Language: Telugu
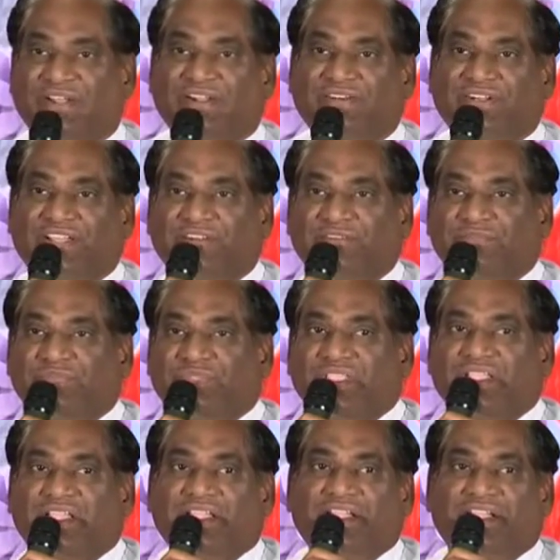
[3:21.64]
రామారావు గారు
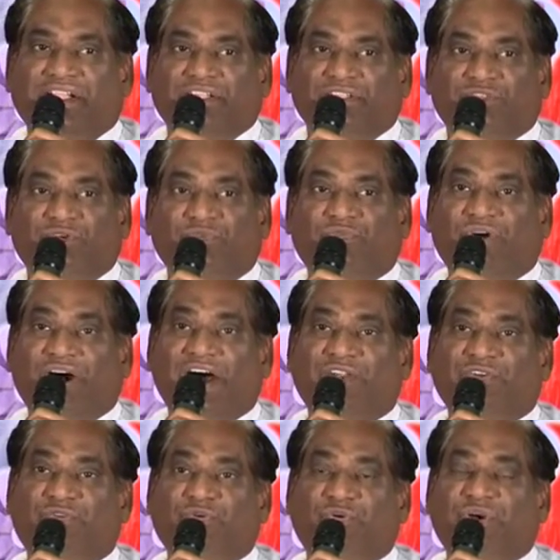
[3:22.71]
సో
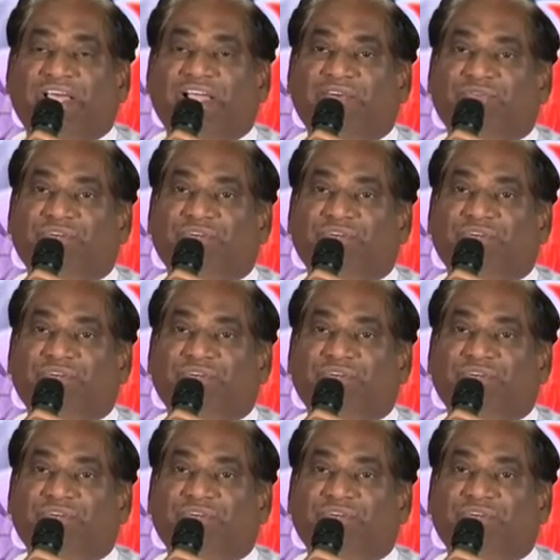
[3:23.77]
వారు కూడా